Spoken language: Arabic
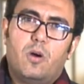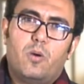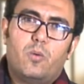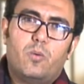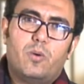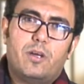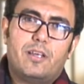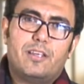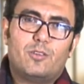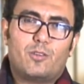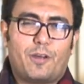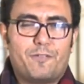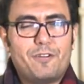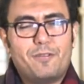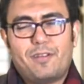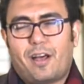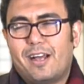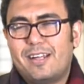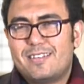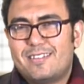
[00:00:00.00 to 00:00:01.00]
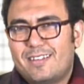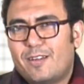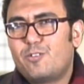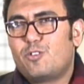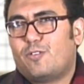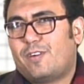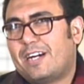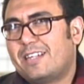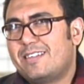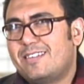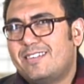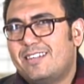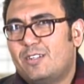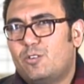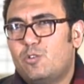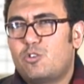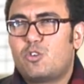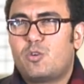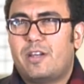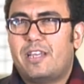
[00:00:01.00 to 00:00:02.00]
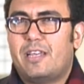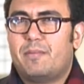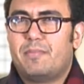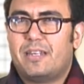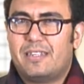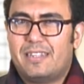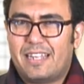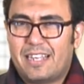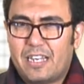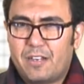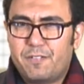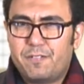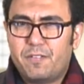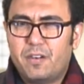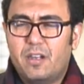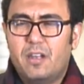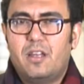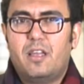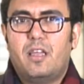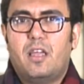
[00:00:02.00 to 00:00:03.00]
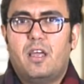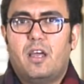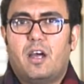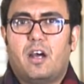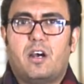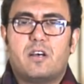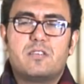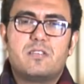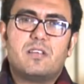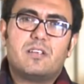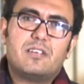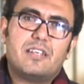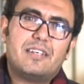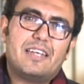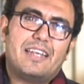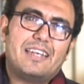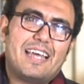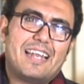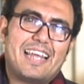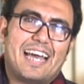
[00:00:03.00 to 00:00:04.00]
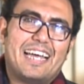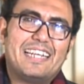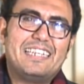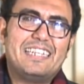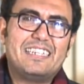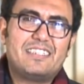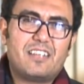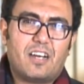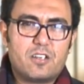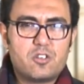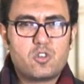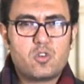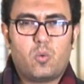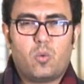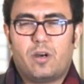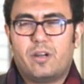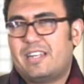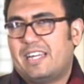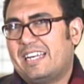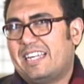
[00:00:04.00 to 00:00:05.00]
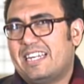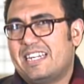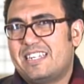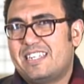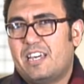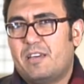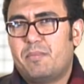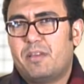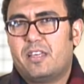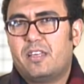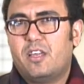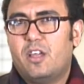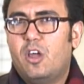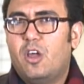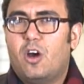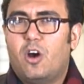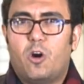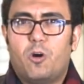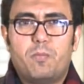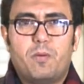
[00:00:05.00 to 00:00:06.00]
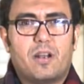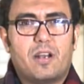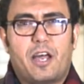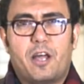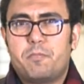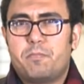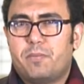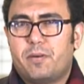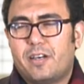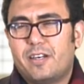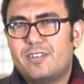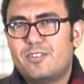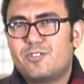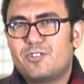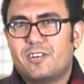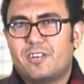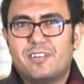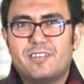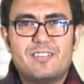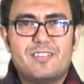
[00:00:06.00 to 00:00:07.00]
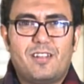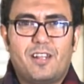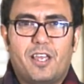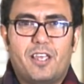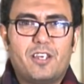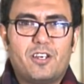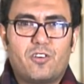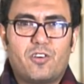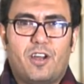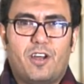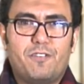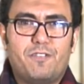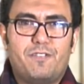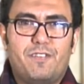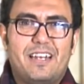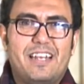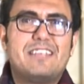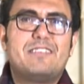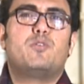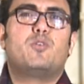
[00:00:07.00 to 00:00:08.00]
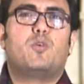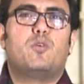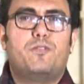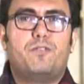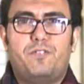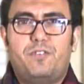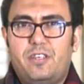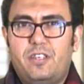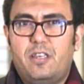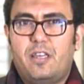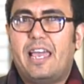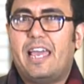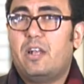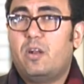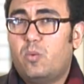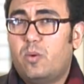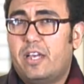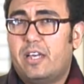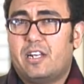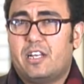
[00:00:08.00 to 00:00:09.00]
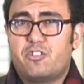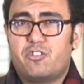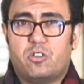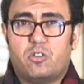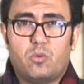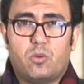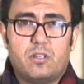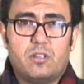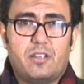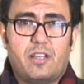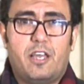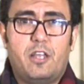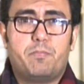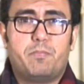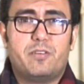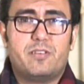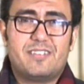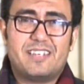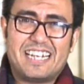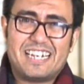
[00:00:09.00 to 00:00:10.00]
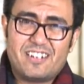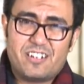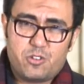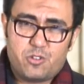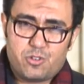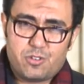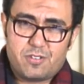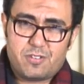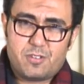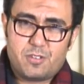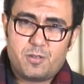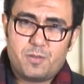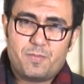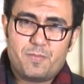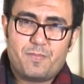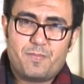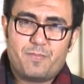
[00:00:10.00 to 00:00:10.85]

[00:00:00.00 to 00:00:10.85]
وانتوا عارفين ايس نفسه في حد ذاته شويه ماده جافه خاصه ان انا عندي تاسك 1 اكاديميك عباره عن باي تشارتس لاين جراف فلازم يكون في الوان عشان توضح البرسنتجز